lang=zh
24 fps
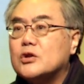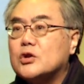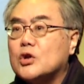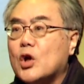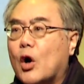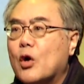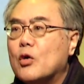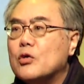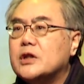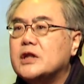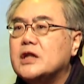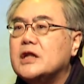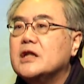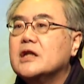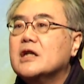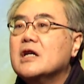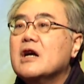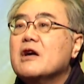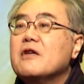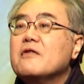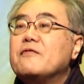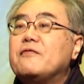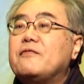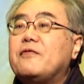仇敌
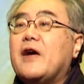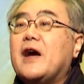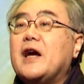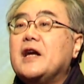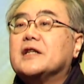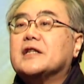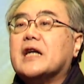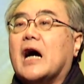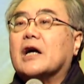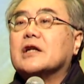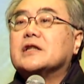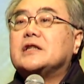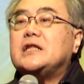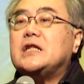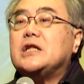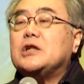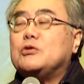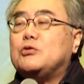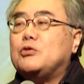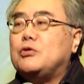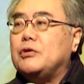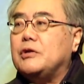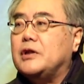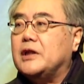非常近
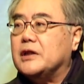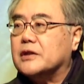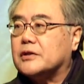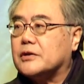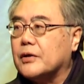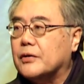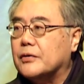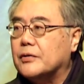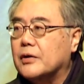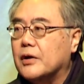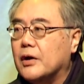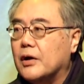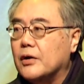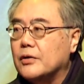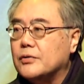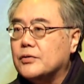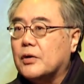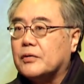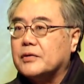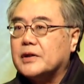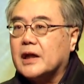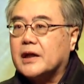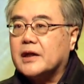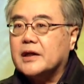距离时候
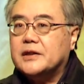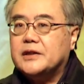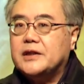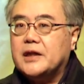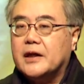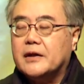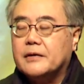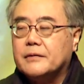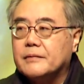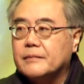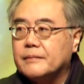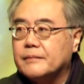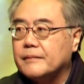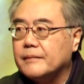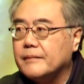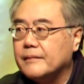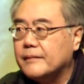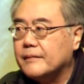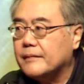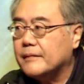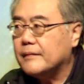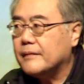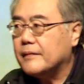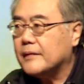用一个剑。
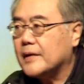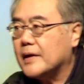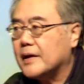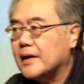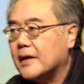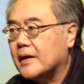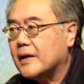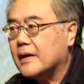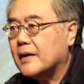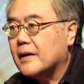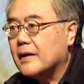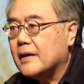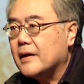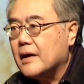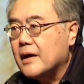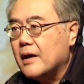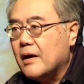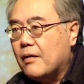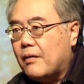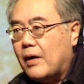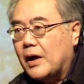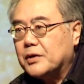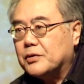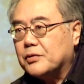
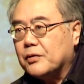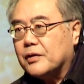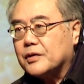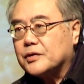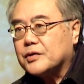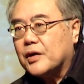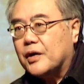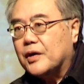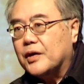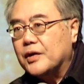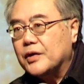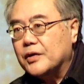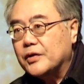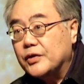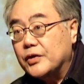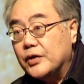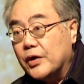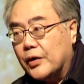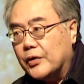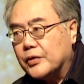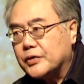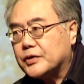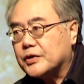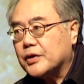换句话说，
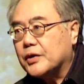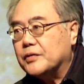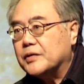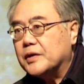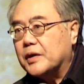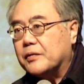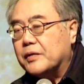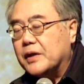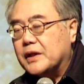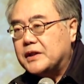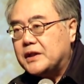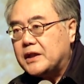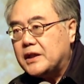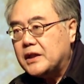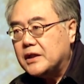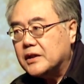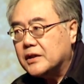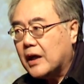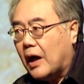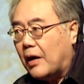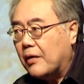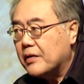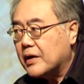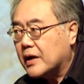有时候你会近
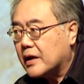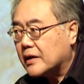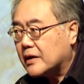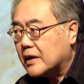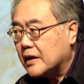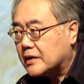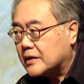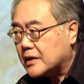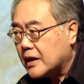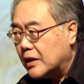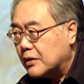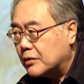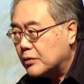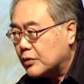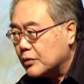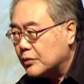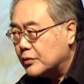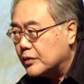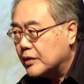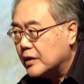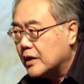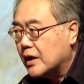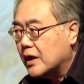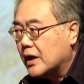到一个的程度，
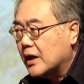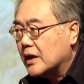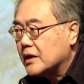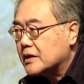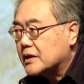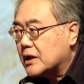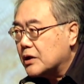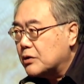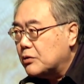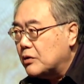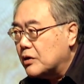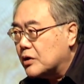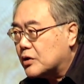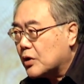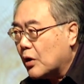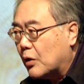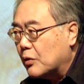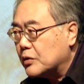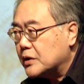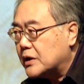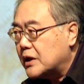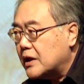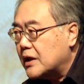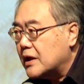是与
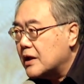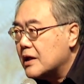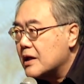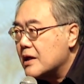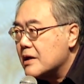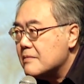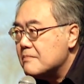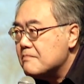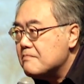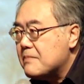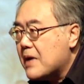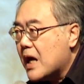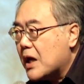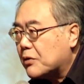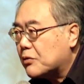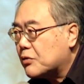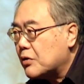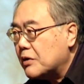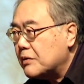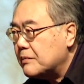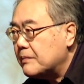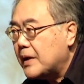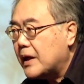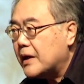仇敌面
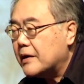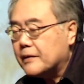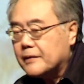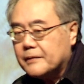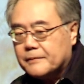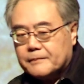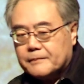对面。